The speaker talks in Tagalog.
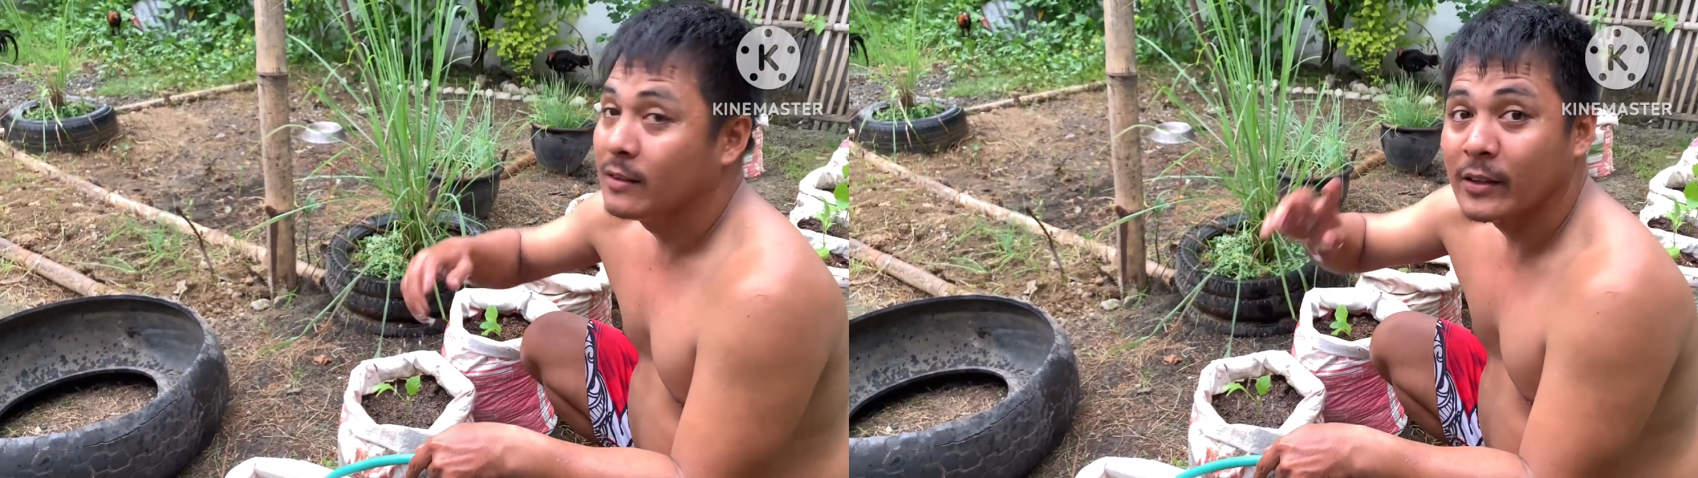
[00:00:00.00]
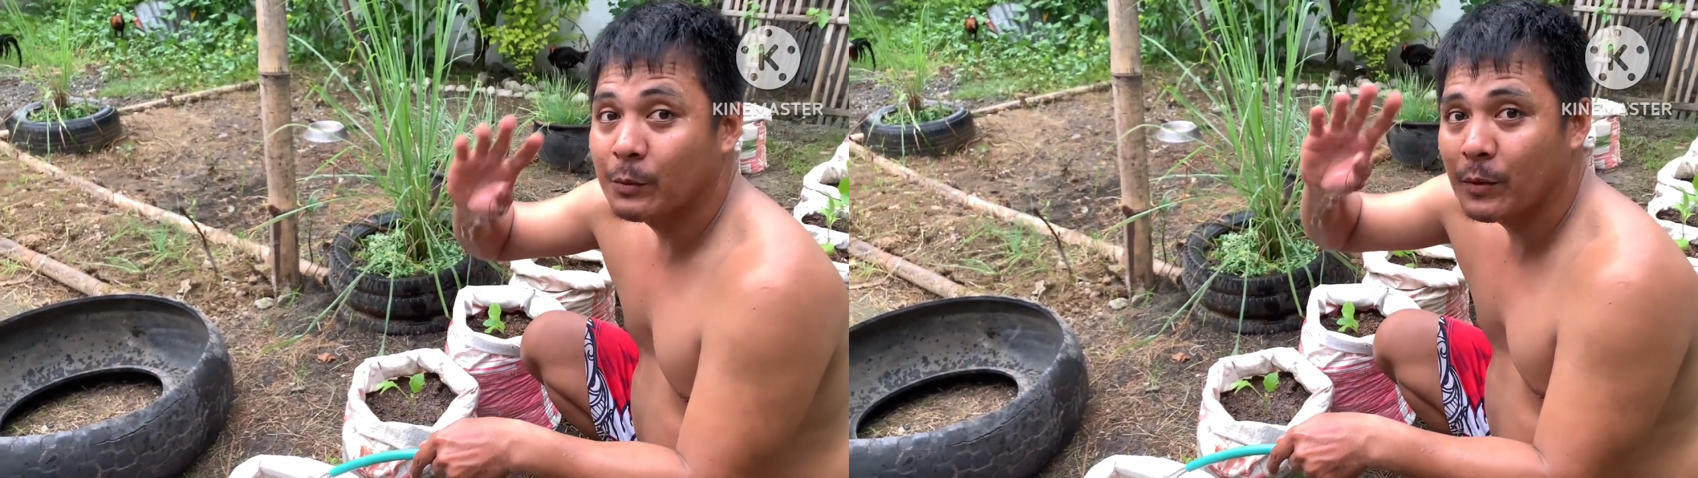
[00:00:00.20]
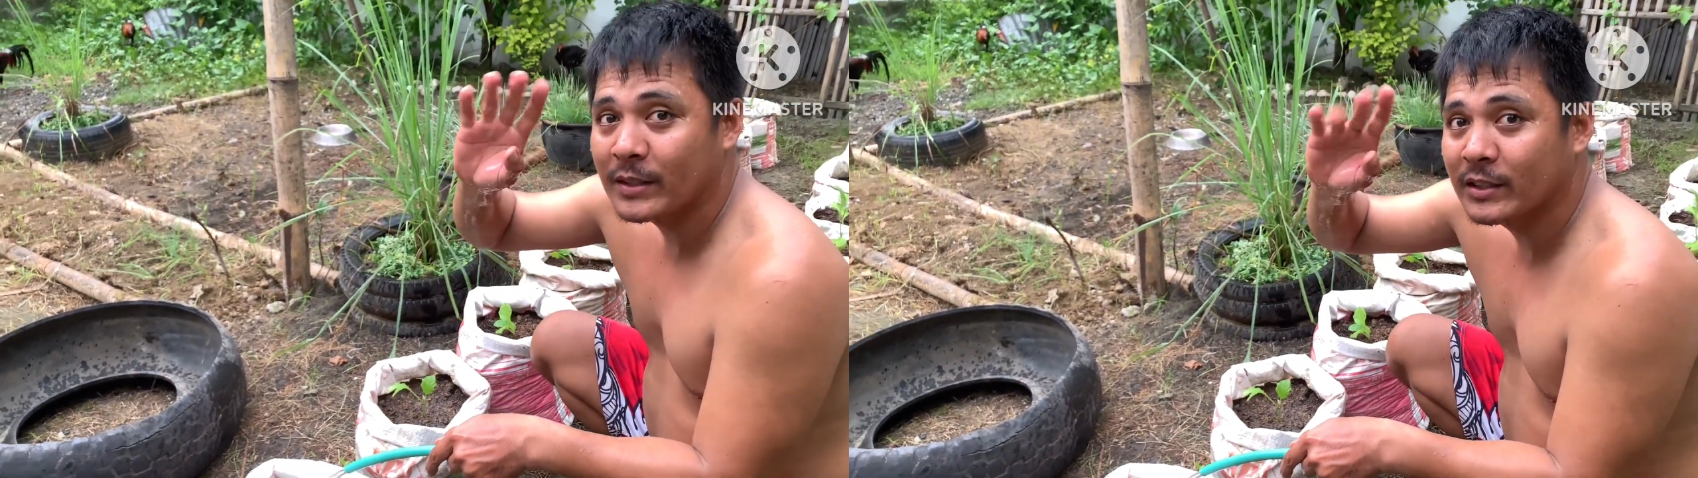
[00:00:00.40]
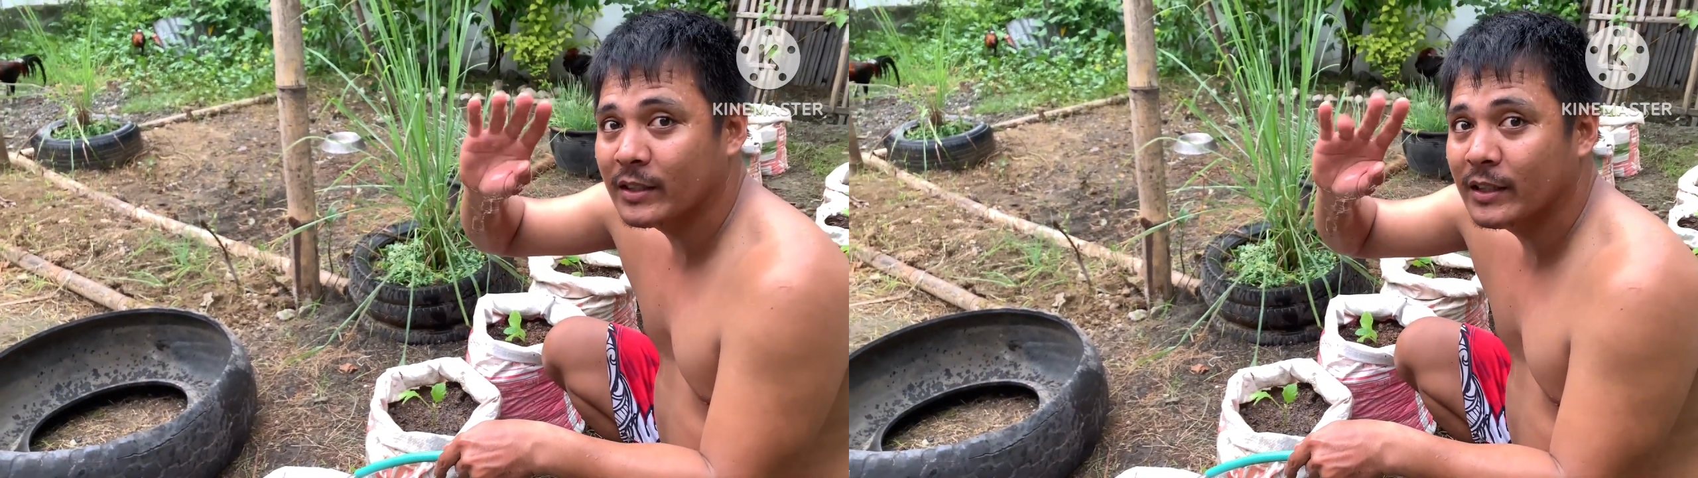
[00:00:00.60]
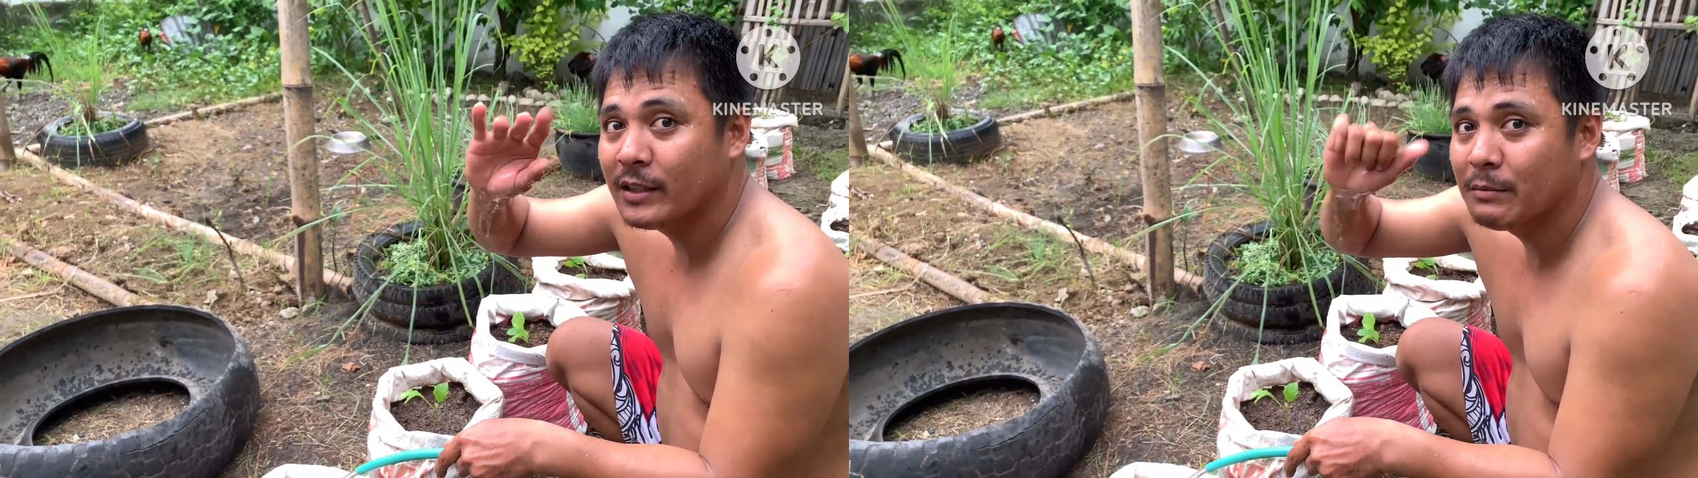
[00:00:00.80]
Thank you for
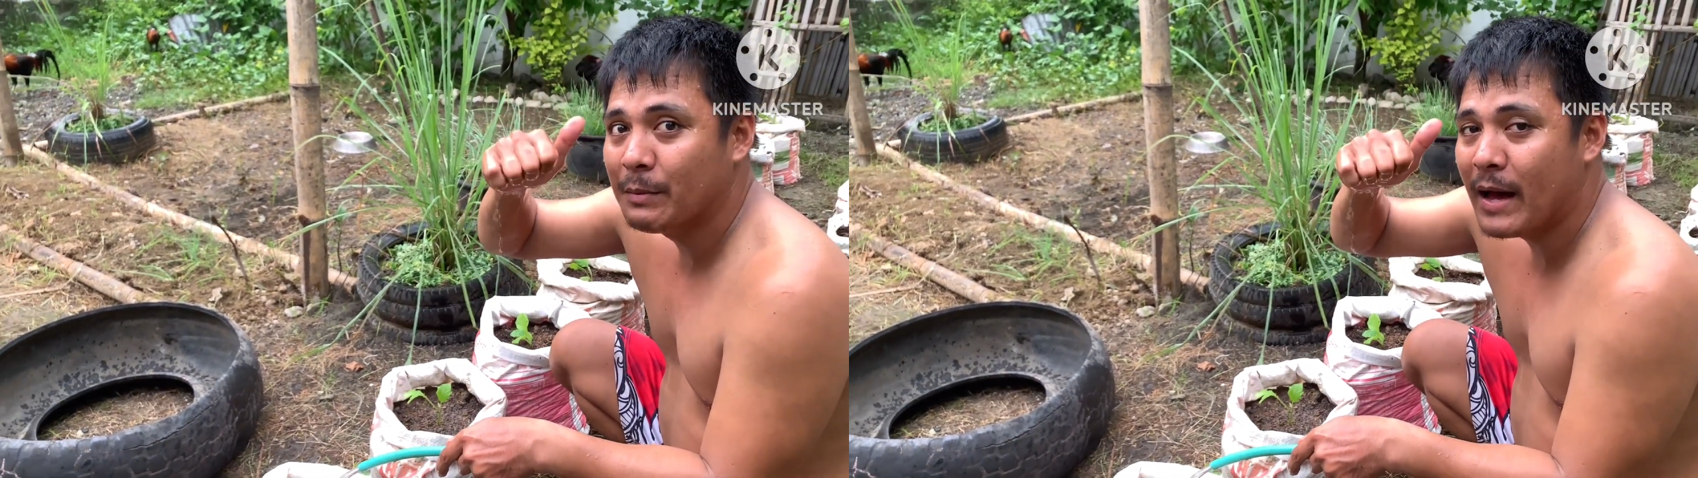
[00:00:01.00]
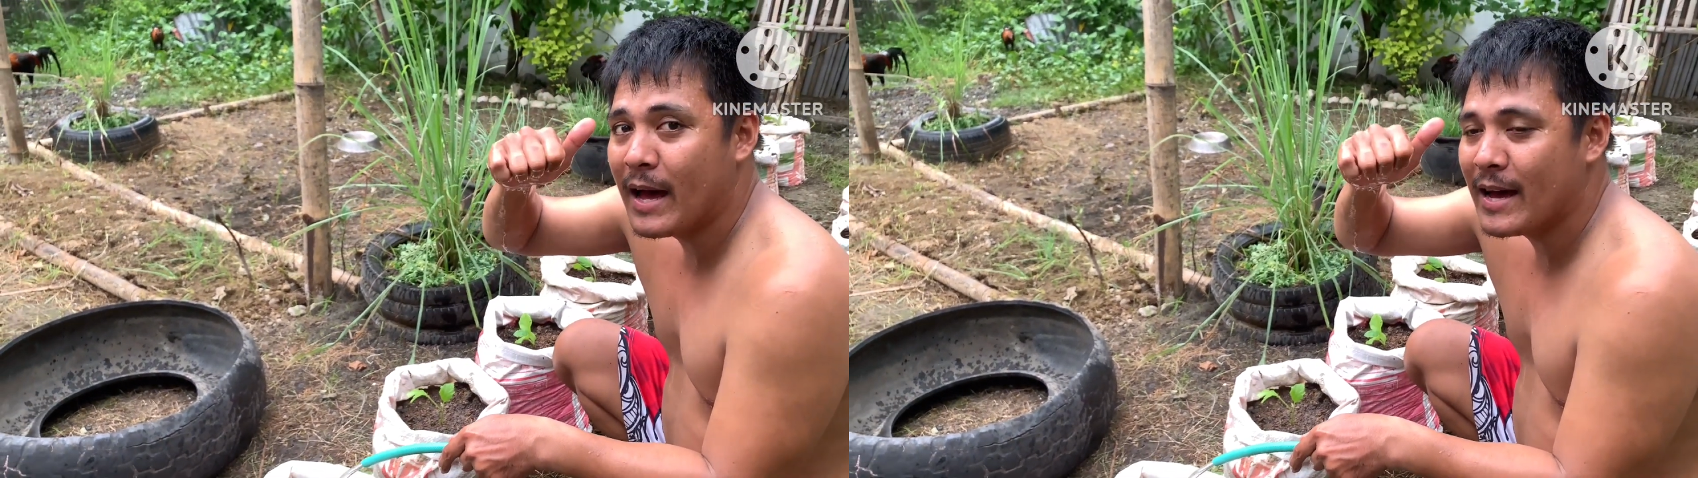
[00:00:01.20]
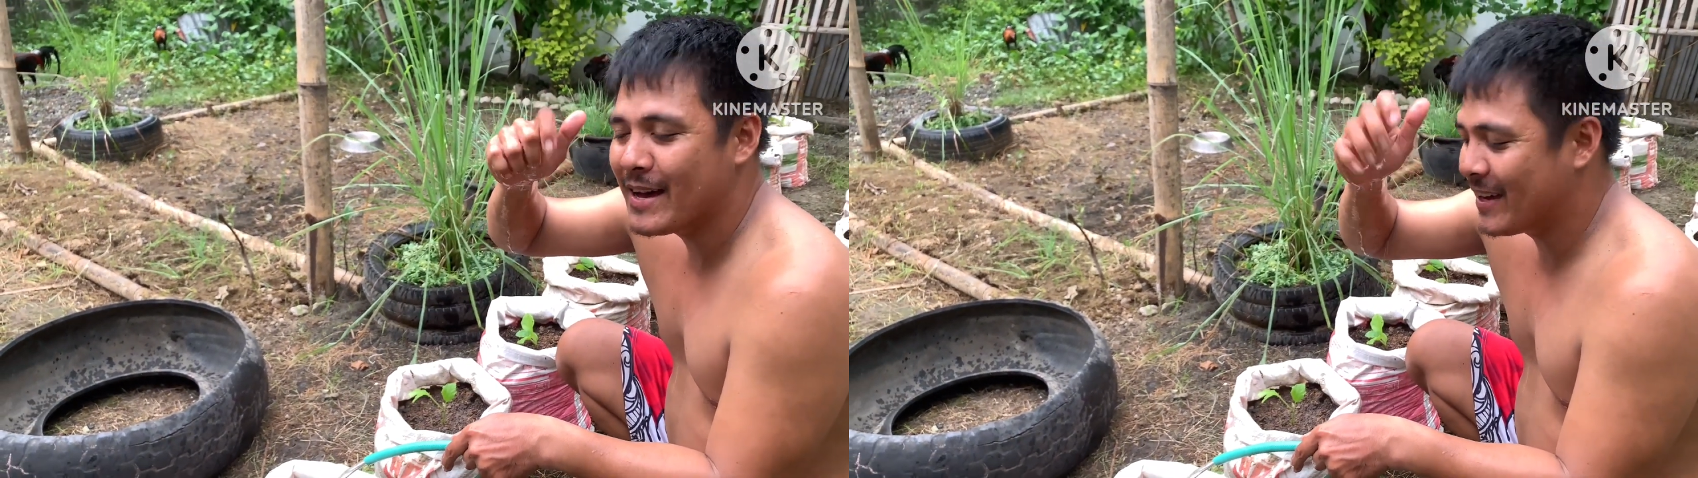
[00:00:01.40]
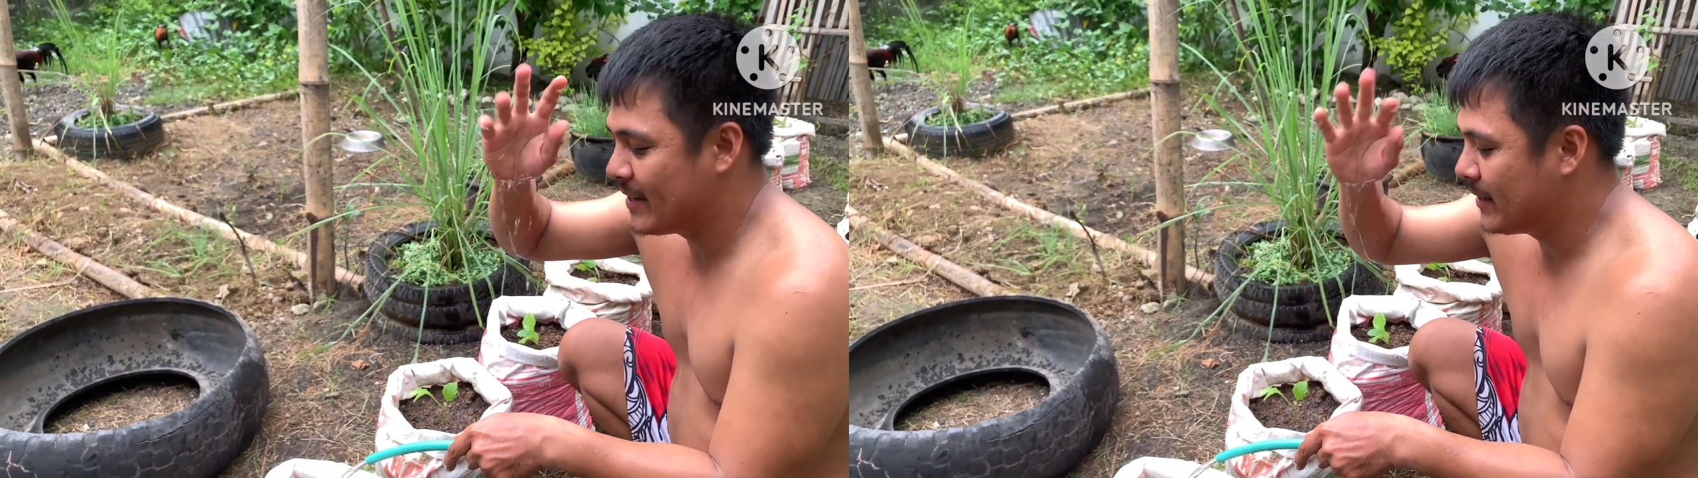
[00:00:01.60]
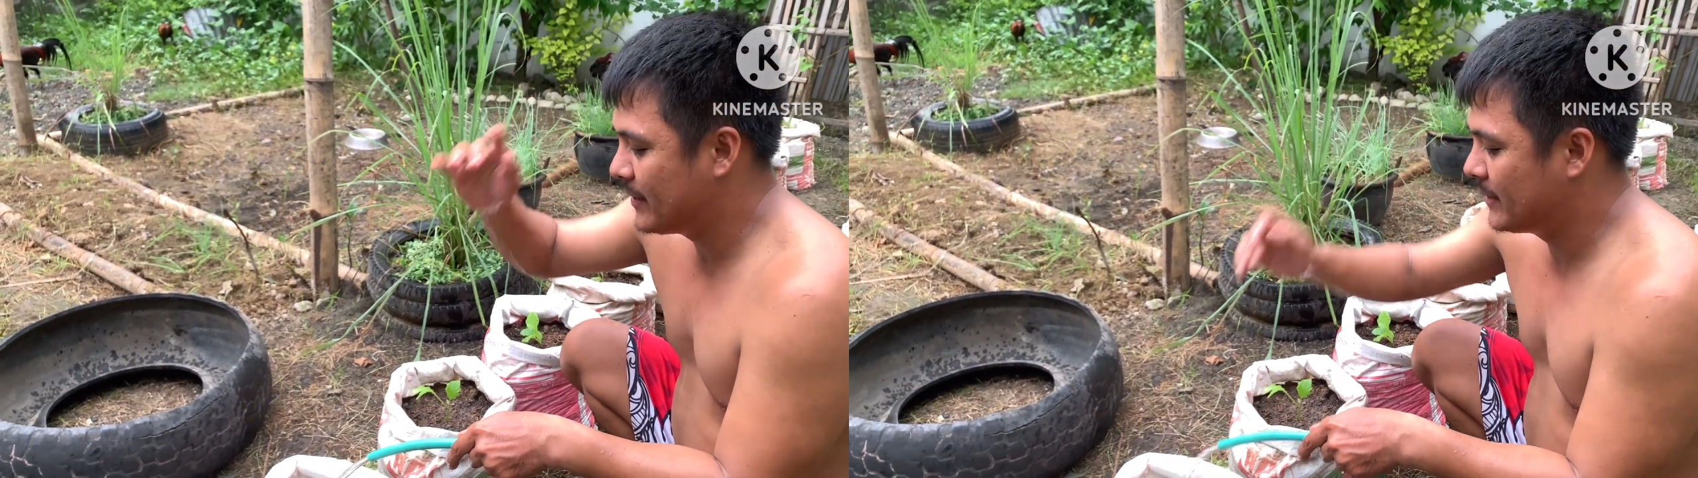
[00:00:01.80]
watching.
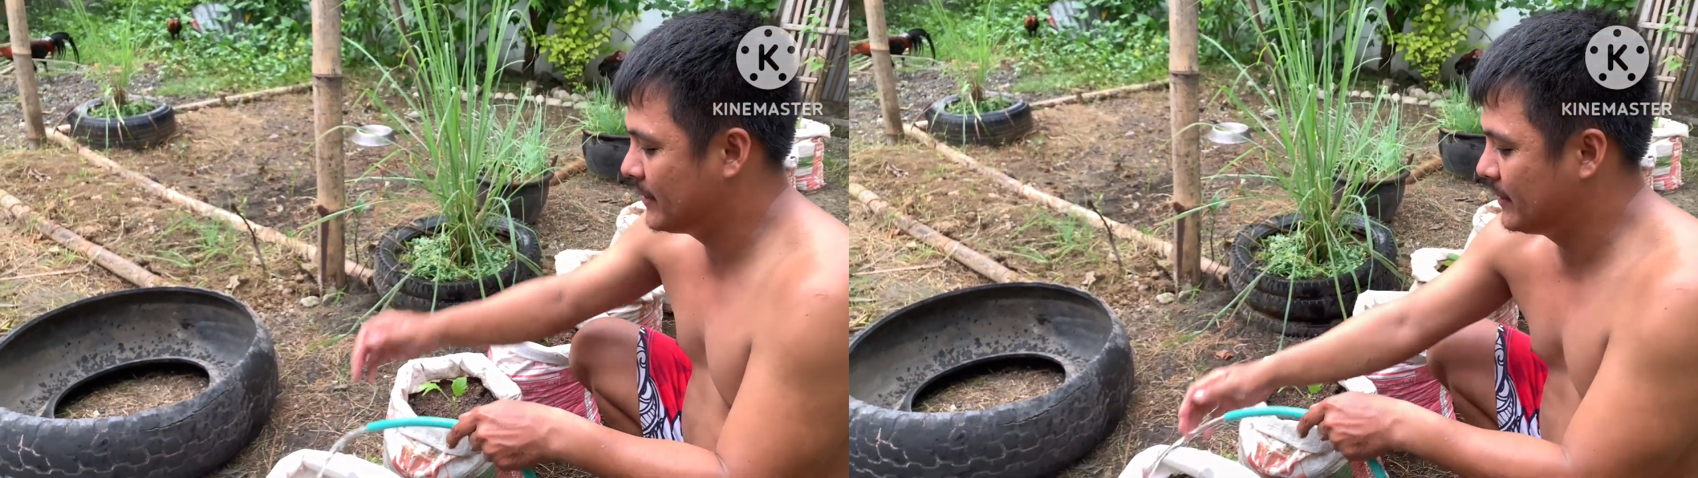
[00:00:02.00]
Bye-bye.